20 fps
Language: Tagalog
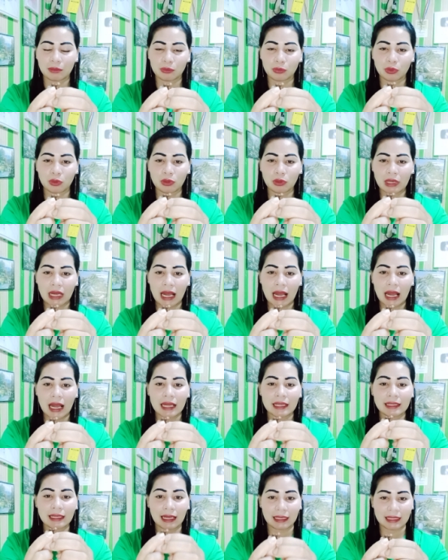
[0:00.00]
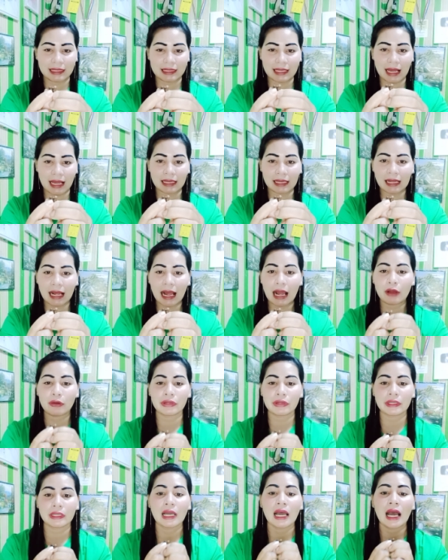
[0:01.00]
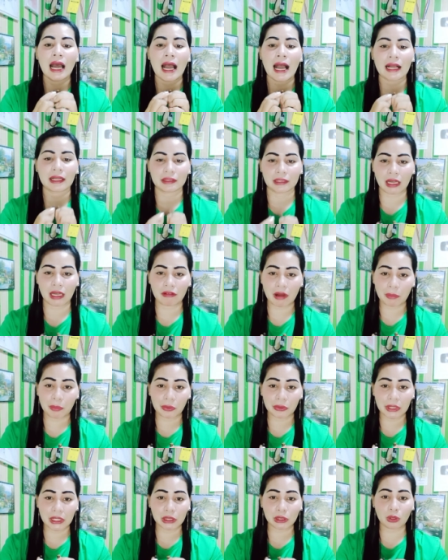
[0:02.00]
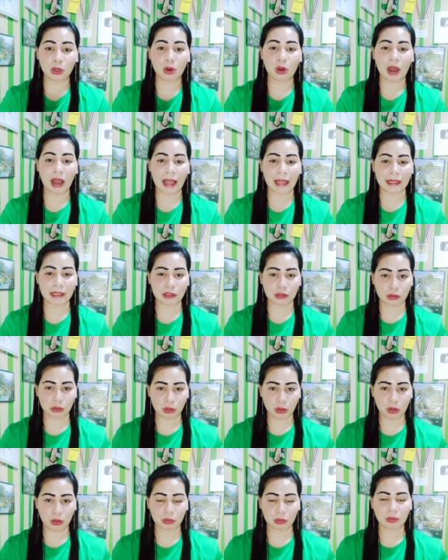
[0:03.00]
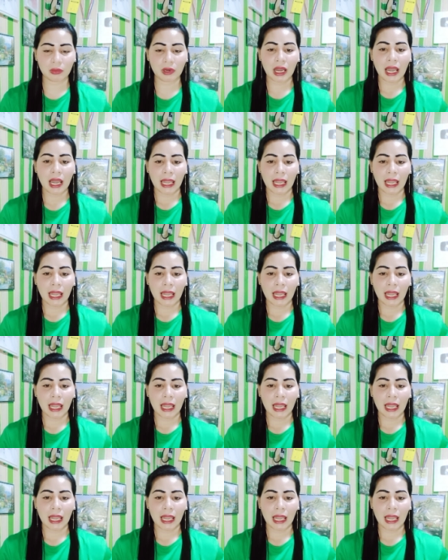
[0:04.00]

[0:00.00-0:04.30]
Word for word: bunga ng isang kahoy. Ang tawag po nito ay clove.